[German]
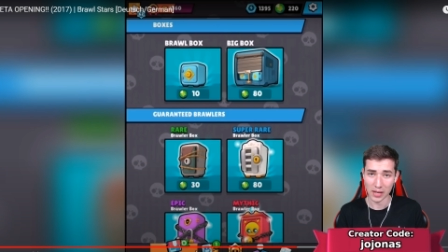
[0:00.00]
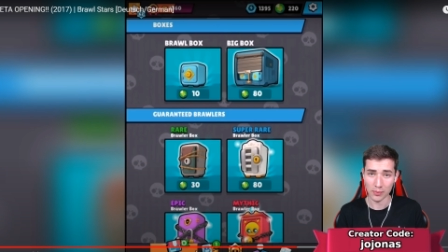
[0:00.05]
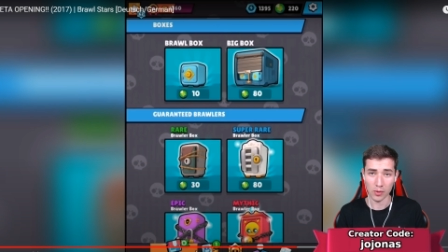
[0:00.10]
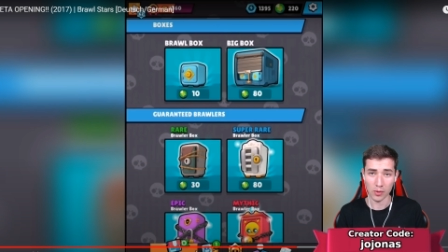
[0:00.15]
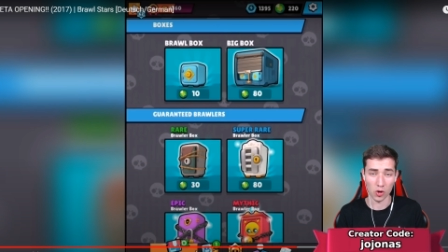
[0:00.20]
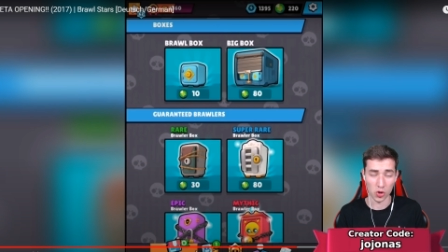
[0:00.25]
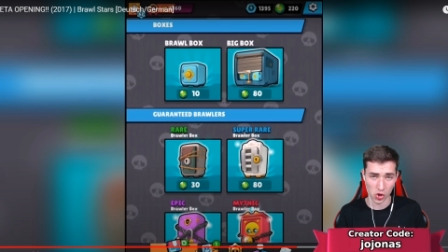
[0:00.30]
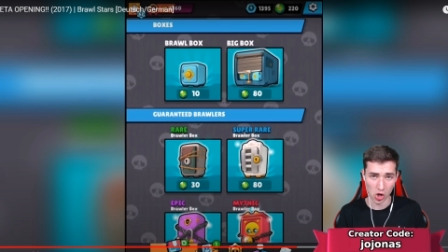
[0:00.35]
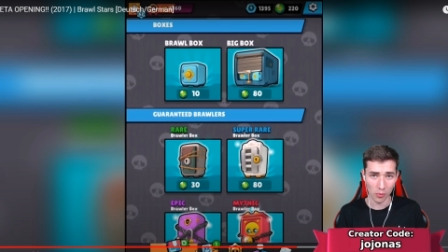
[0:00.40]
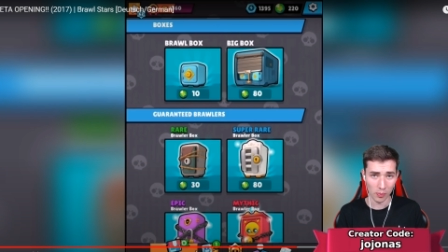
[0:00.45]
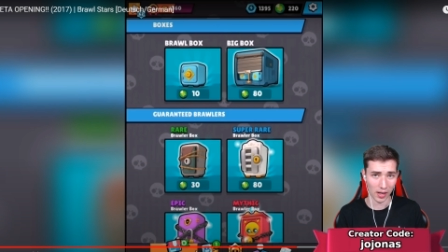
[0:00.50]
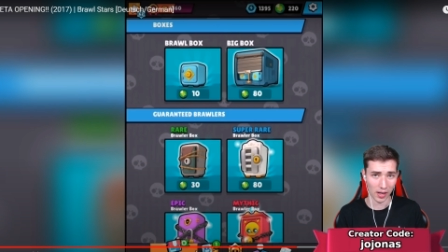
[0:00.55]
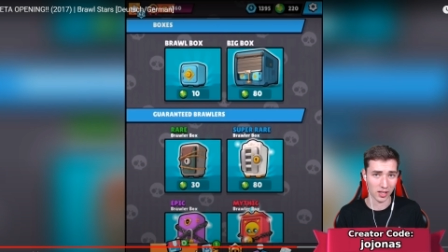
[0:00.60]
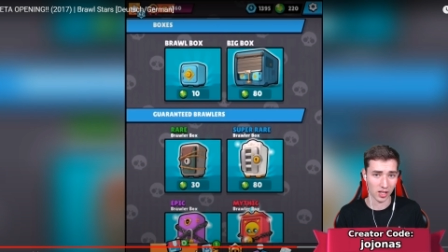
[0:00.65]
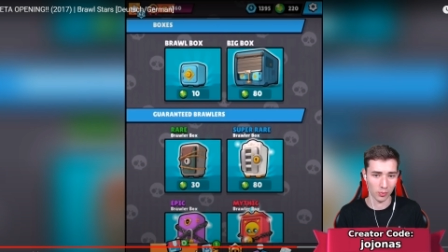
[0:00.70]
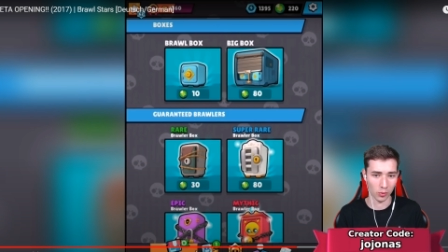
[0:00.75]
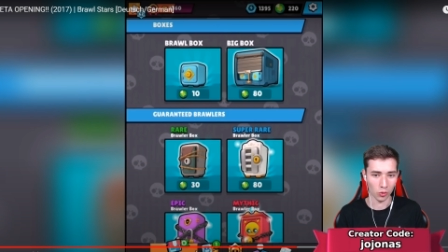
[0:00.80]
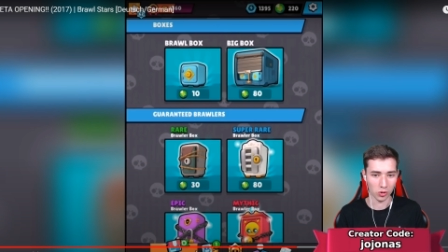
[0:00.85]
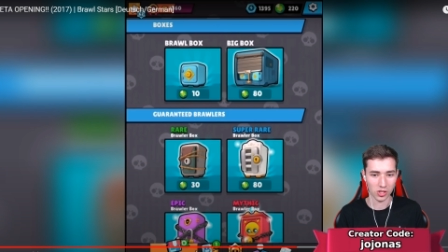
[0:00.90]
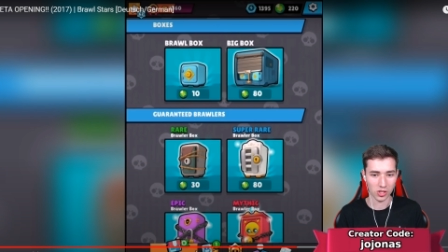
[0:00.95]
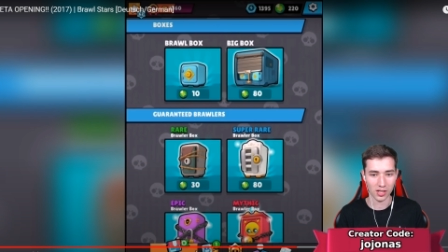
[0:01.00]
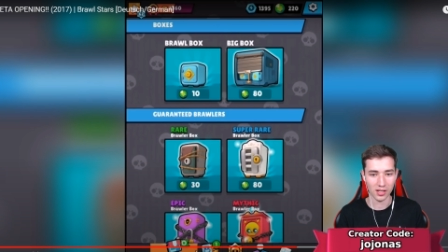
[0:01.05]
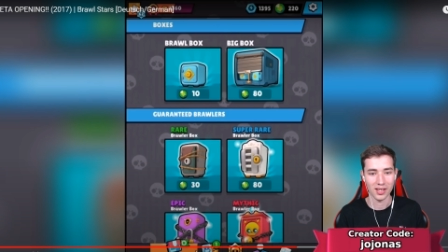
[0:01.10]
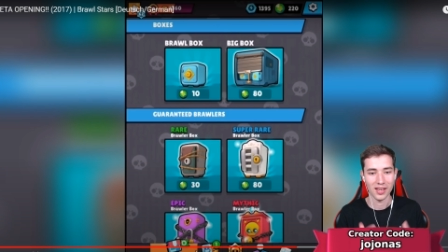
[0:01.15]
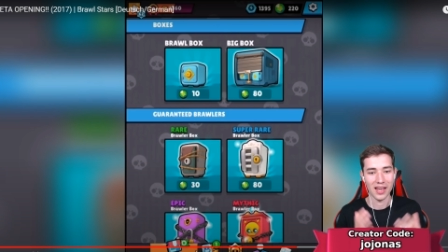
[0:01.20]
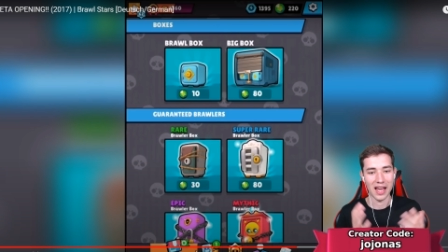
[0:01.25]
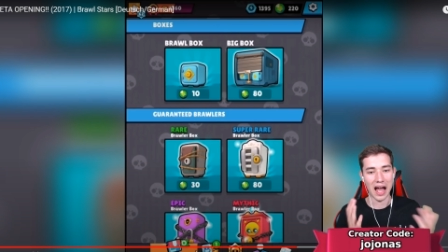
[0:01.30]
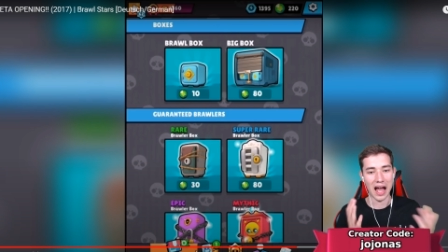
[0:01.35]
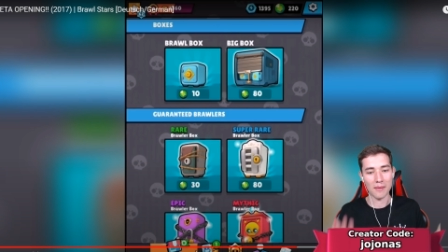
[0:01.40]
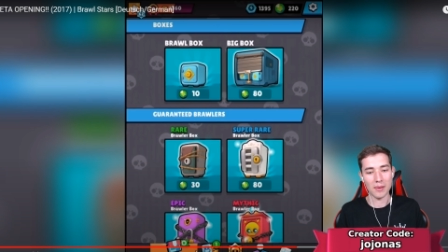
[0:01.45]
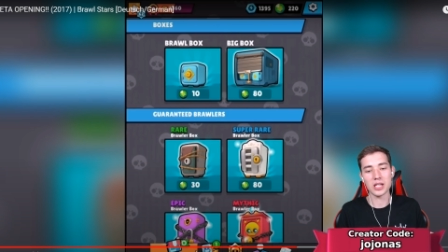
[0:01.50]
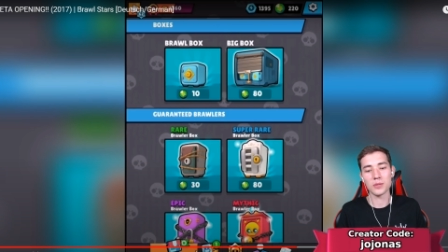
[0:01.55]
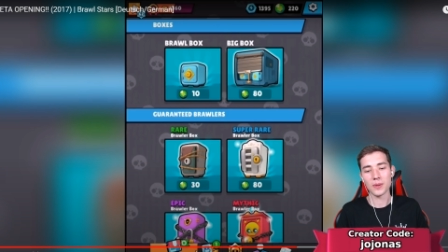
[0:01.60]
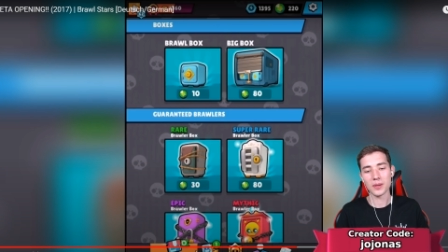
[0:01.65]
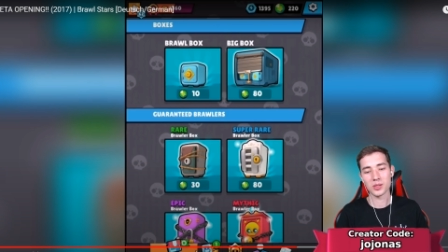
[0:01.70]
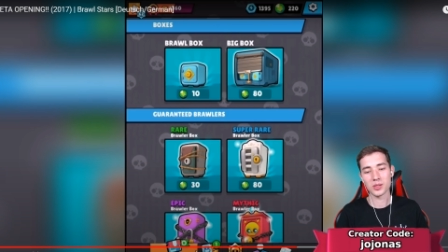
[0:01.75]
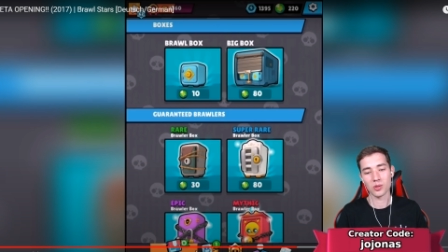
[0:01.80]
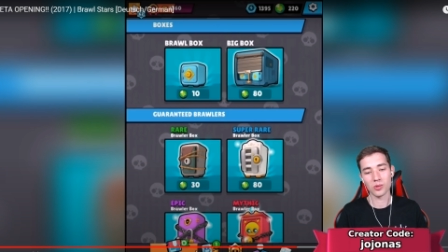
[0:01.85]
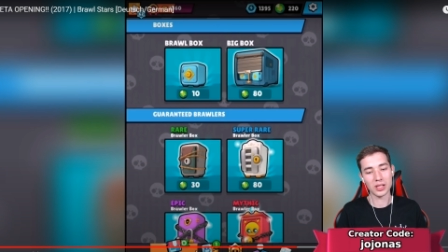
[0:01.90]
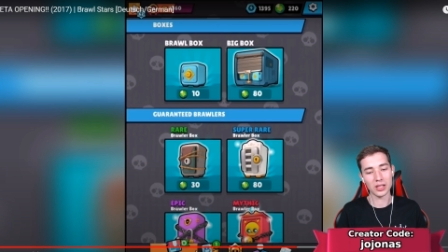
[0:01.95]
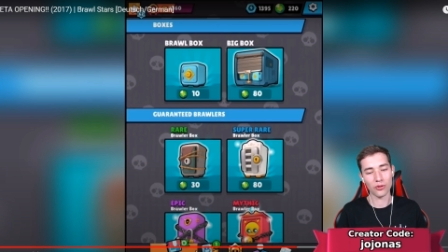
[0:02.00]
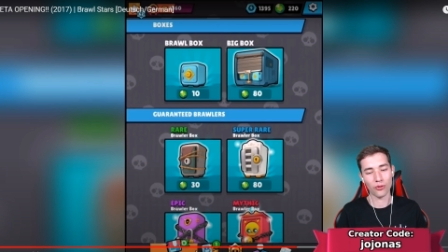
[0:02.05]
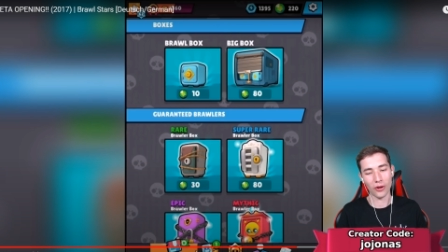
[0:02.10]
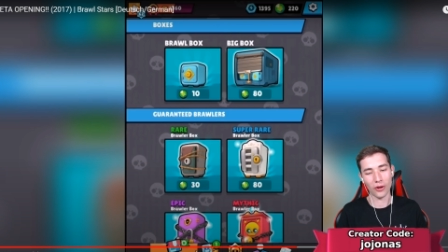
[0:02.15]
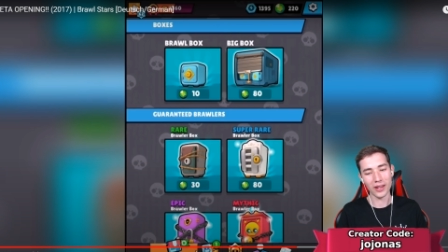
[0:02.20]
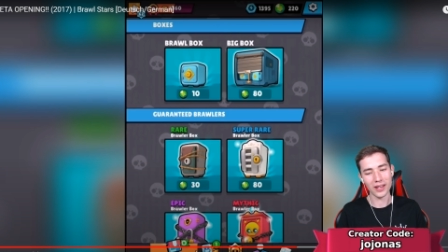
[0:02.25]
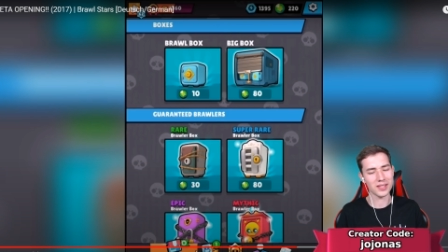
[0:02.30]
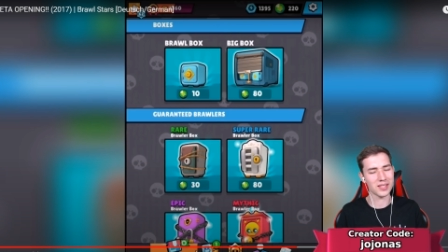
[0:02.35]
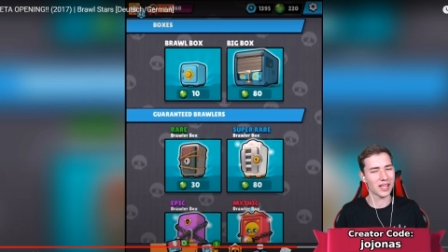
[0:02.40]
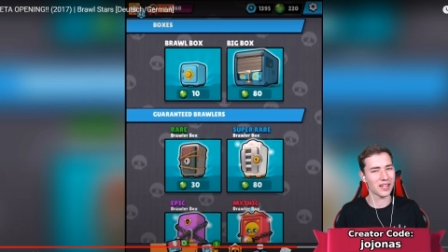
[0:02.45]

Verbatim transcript: eben auch Shop-Angebote, aber ich persönlich feiere es